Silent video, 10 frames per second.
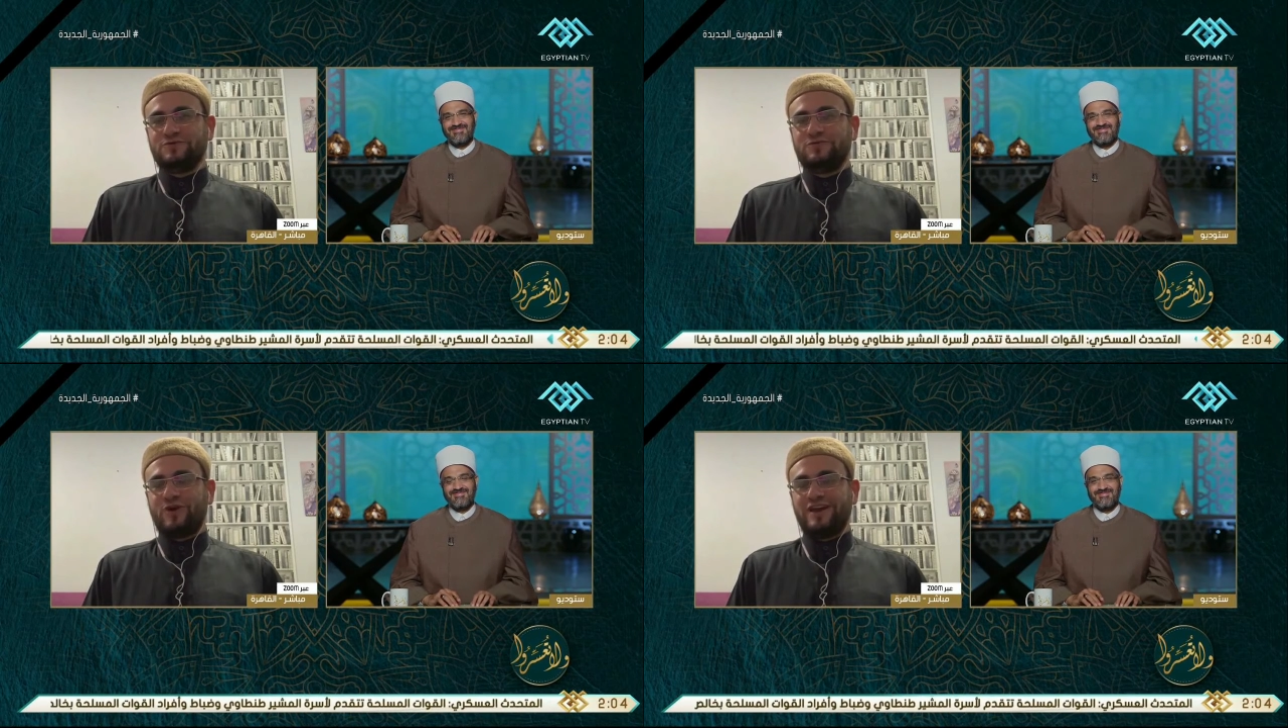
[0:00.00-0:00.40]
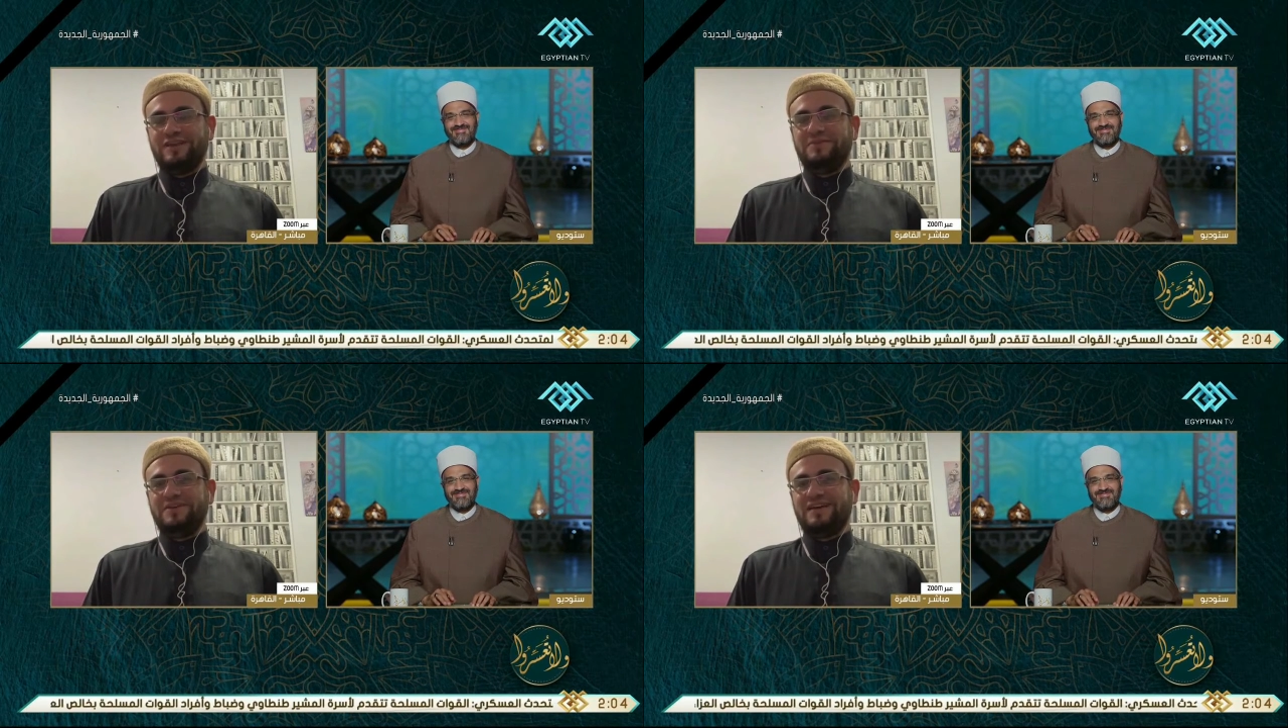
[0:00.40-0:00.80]

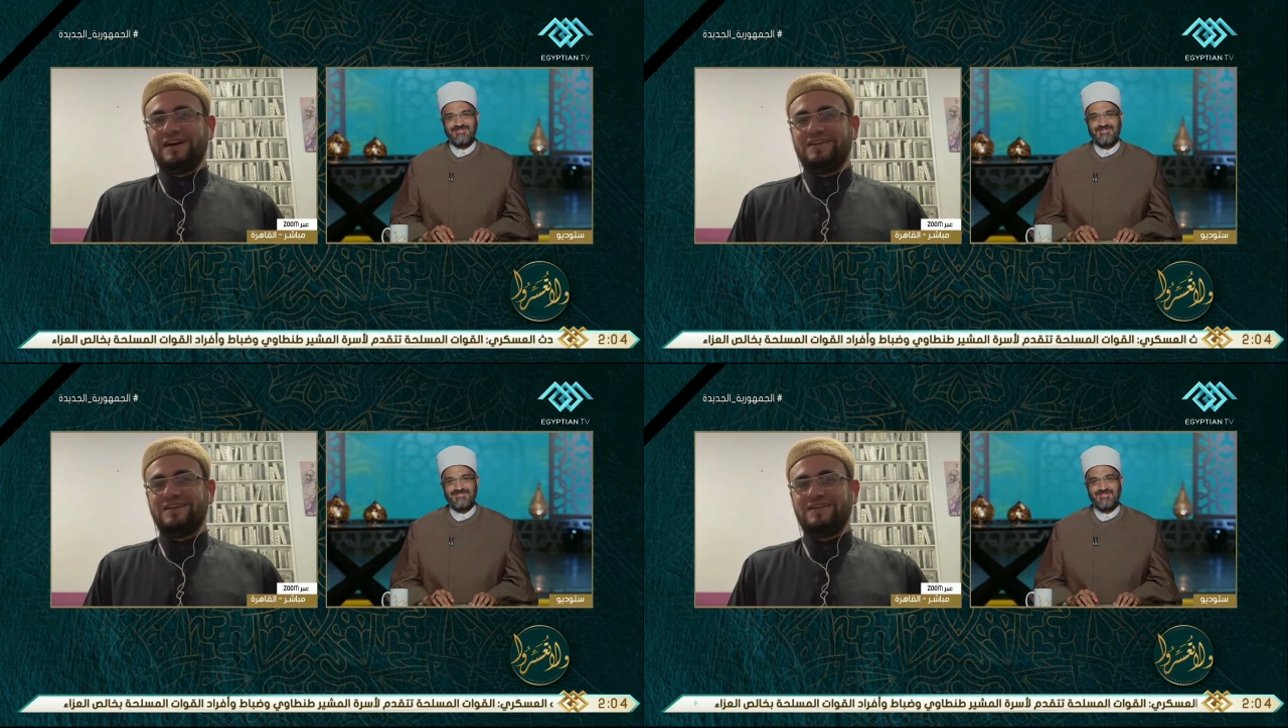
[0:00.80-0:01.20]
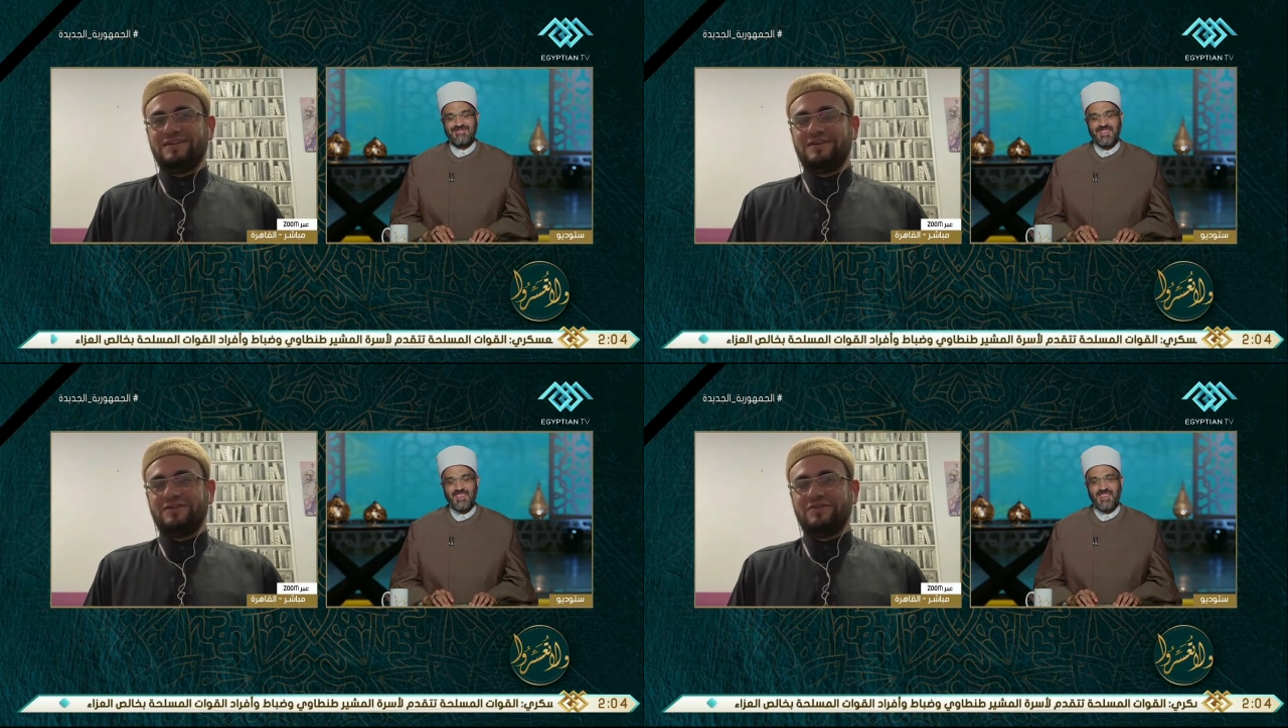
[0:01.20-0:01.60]
ومعلمي
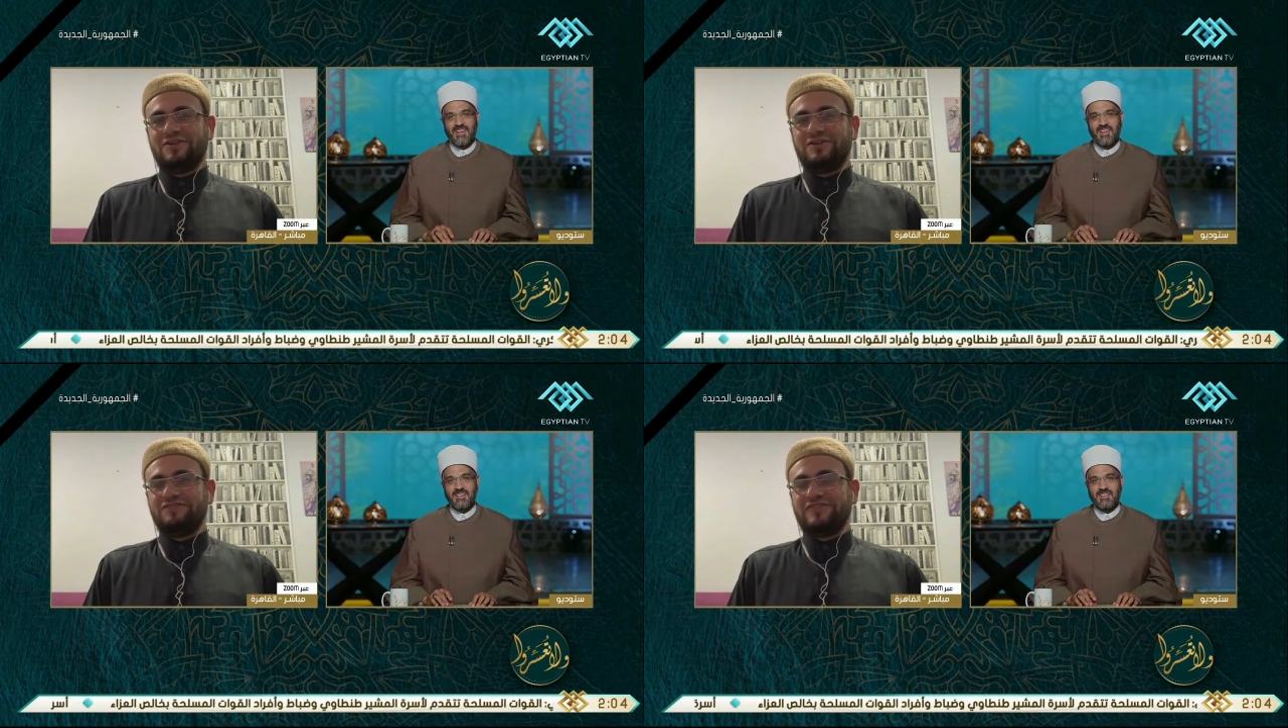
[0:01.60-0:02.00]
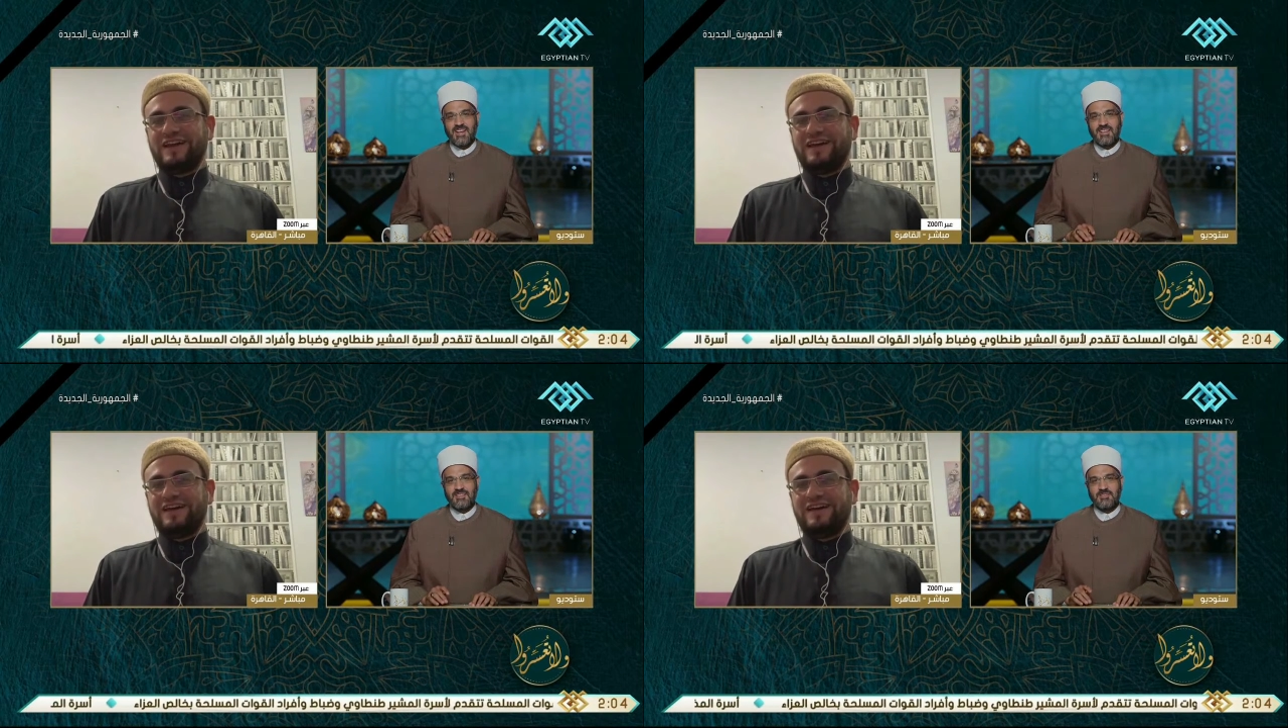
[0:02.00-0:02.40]
يعني نقف
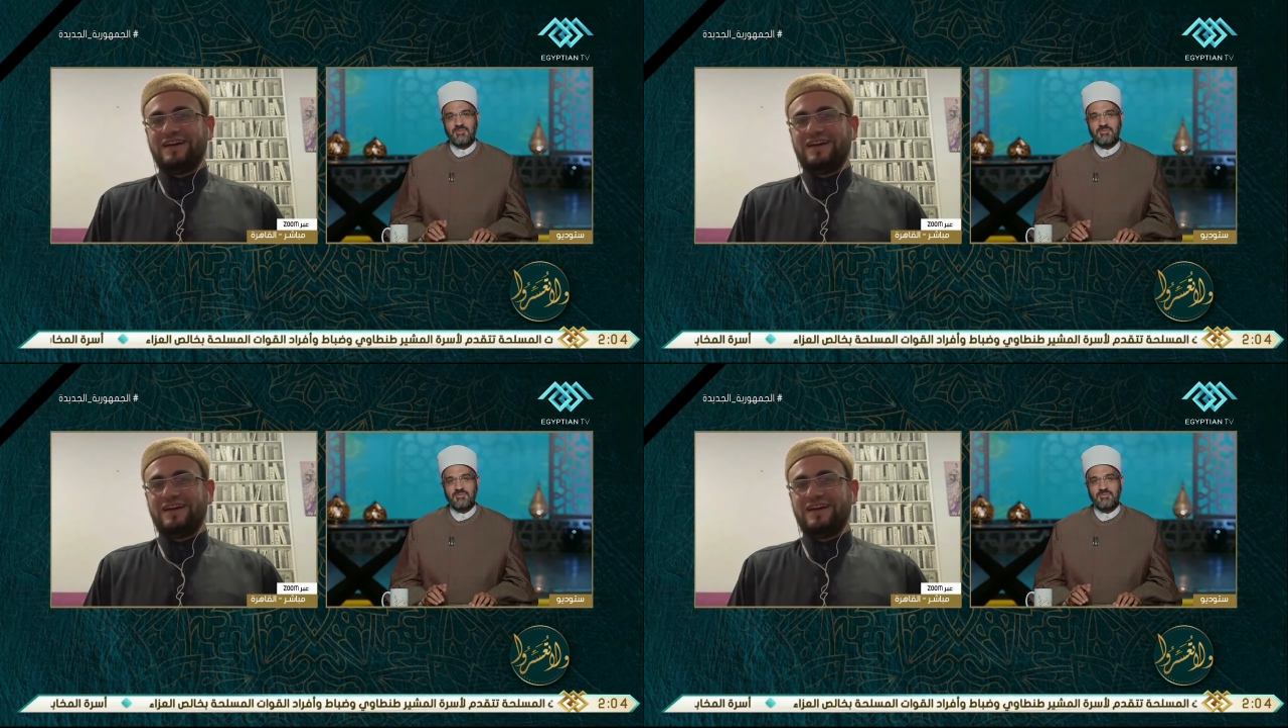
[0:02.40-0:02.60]
على